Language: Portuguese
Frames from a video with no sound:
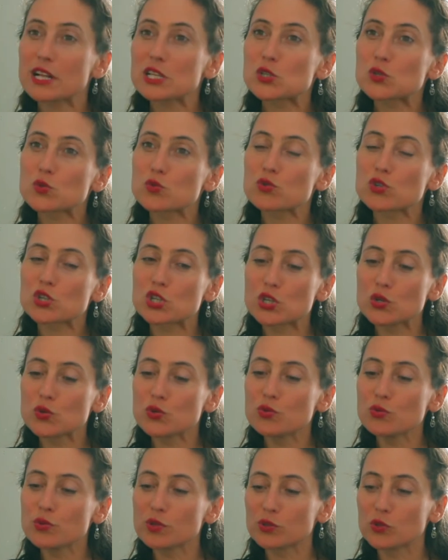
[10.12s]

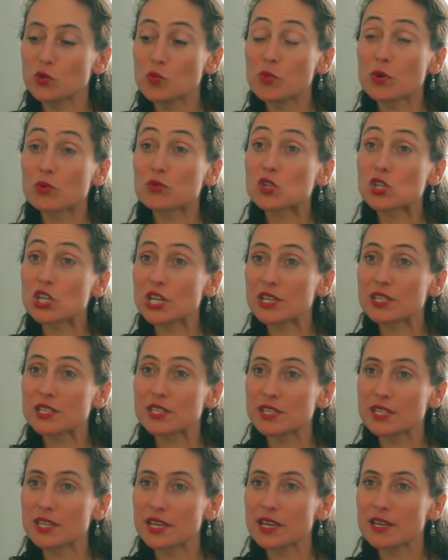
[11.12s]
surgiu de uma
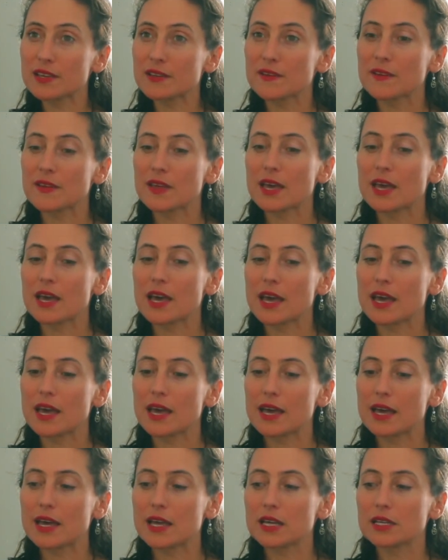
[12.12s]
urgência
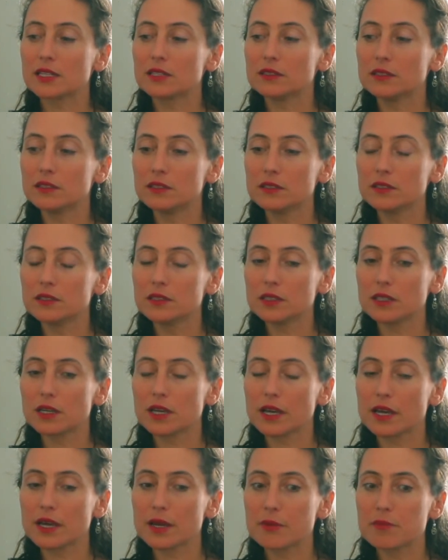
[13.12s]
uh, de
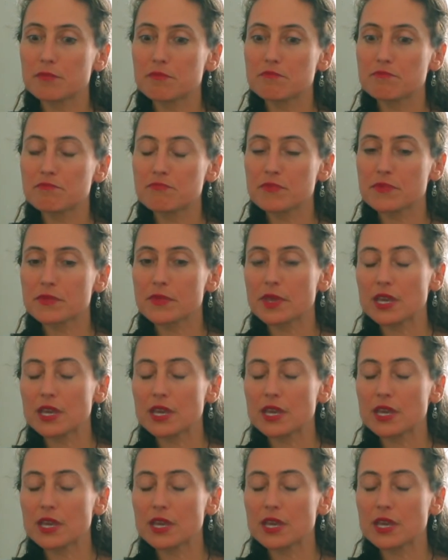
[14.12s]
um,